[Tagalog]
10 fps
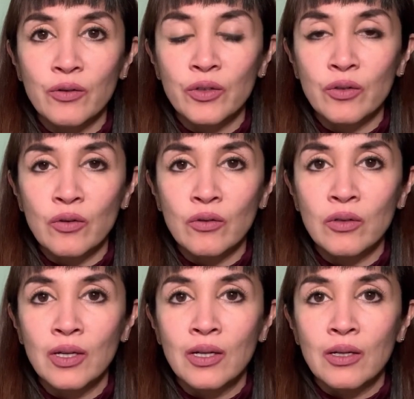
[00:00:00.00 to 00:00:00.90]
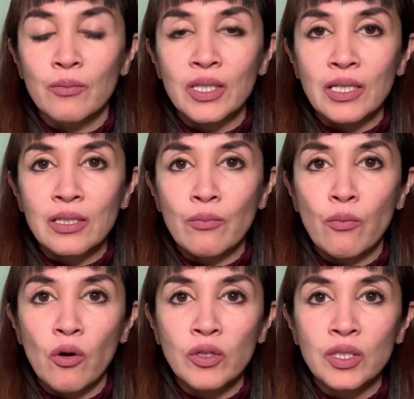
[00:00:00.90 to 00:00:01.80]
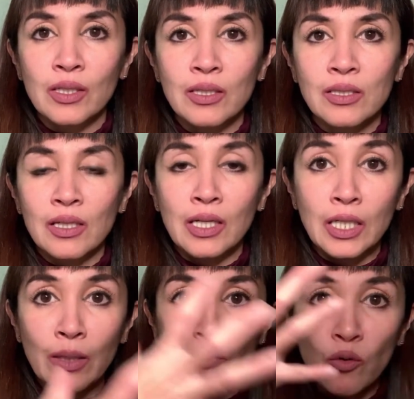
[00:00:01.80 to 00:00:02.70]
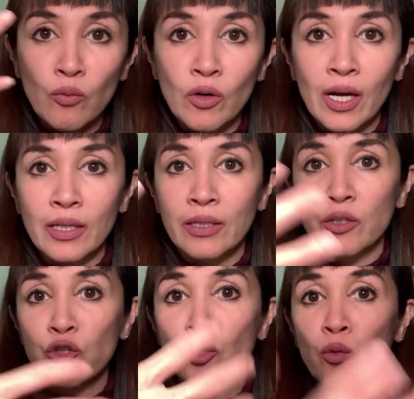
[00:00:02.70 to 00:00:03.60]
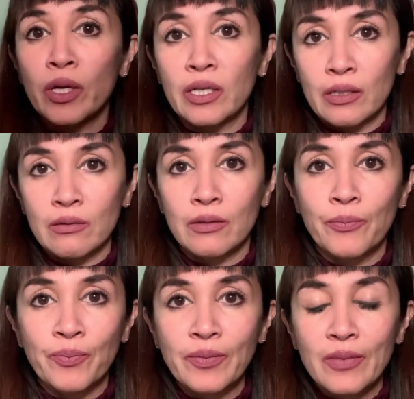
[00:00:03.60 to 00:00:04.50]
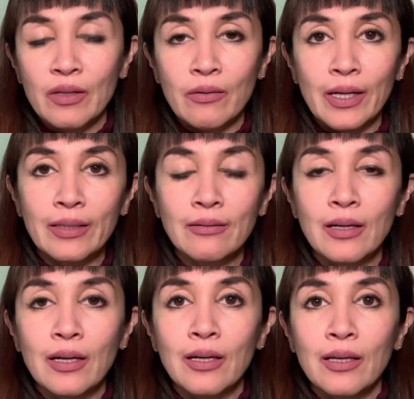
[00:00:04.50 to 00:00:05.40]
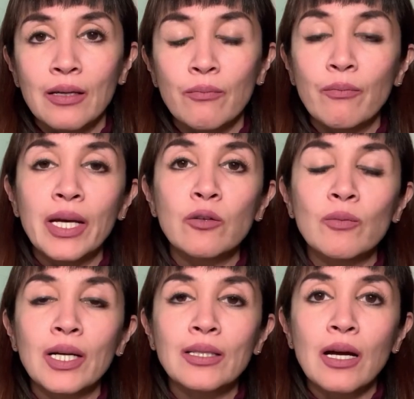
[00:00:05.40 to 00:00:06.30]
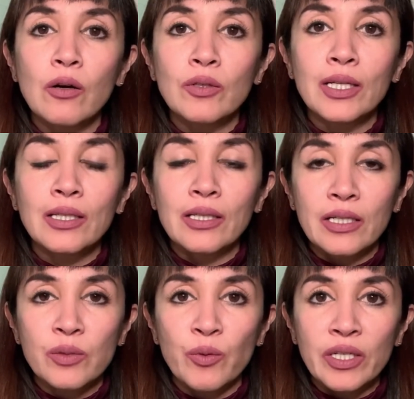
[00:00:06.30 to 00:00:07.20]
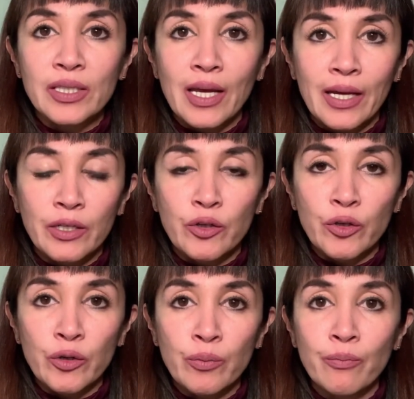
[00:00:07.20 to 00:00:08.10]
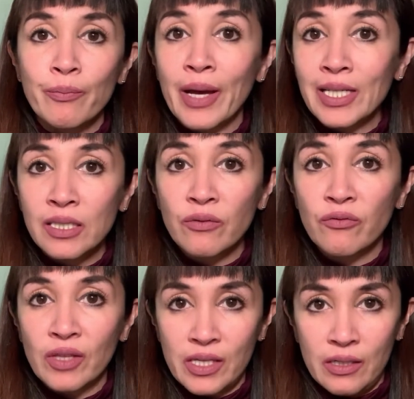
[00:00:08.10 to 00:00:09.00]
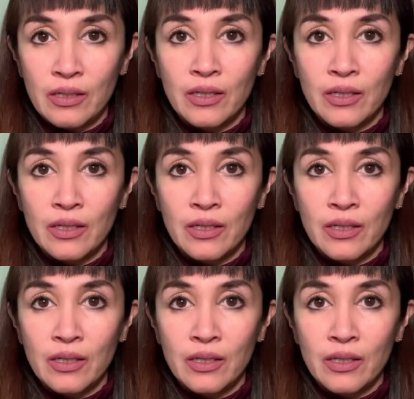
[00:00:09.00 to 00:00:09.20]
you know, mataas ang boses, talagang namumula, they're showing it, right? Merong mga tao that can express anger passively.